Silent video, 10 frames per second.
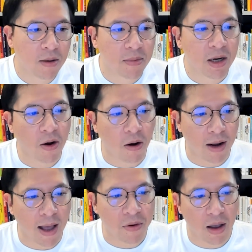เมื่อนึกออก
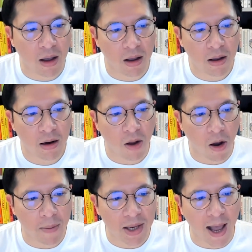แล้วเนี่ยลอ
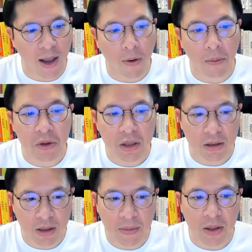งบรรยายความรู้สึก
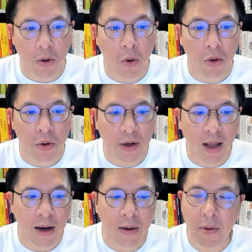ที่มีต่อคนคน
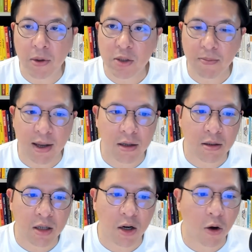นั้น ไม่ว่าจะเป็น
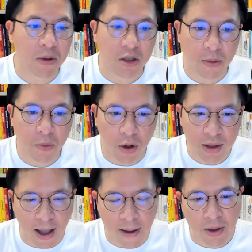เชิงลบหรือเชิงบวกก็
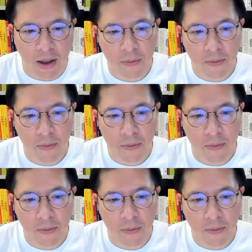ตามนะ